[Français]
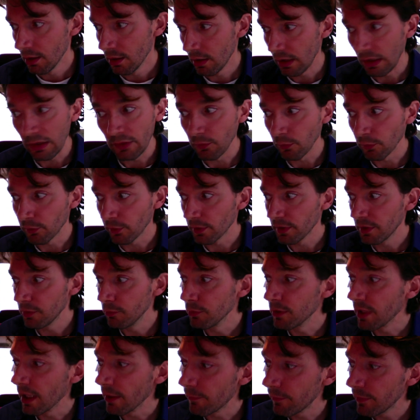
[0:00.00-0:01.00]
Ils sont sortis
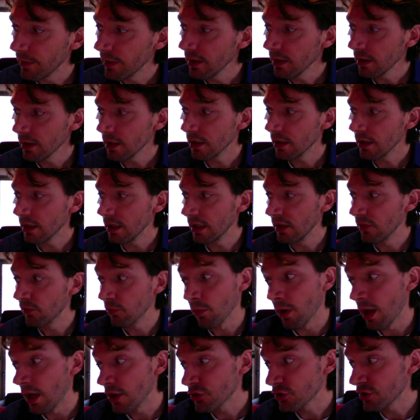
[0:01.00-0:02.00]
du café et ils
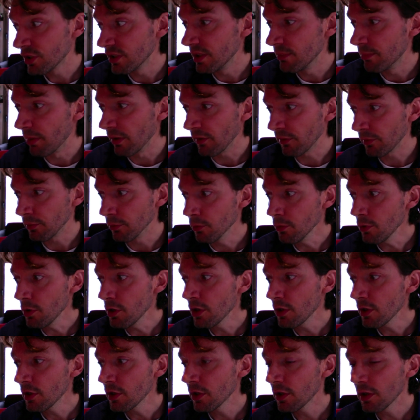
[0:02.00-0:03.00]
ont acheté des pinceaux.
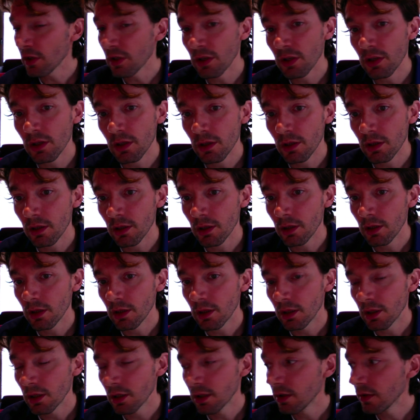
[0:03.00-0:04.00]

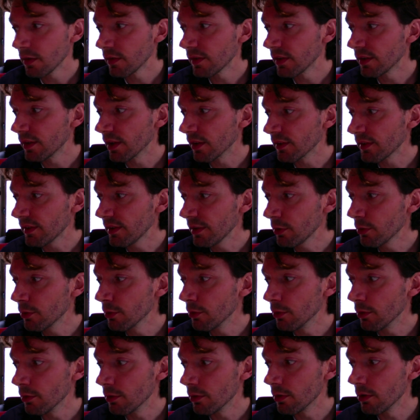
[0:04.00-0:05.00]
C'est ainsi
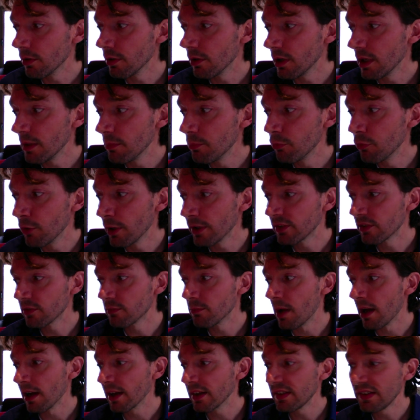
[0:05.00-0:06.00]
que les poètes
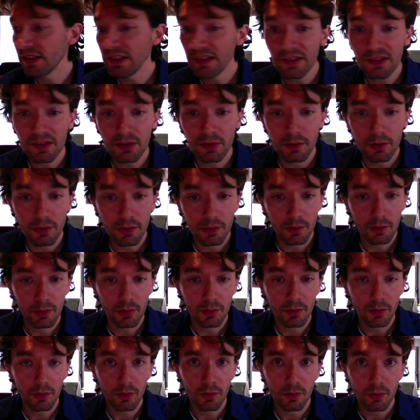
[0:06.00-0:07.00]
marxistes
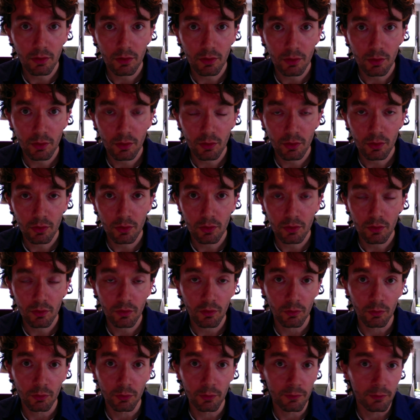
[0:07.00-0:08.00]

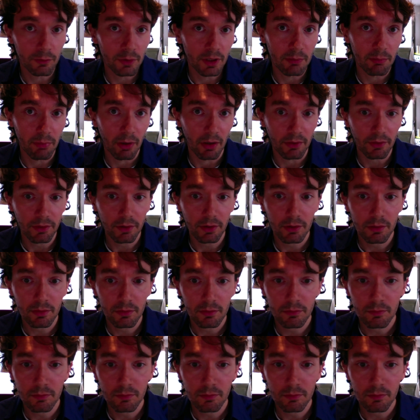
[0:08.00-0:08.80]
sont devenus des peintres.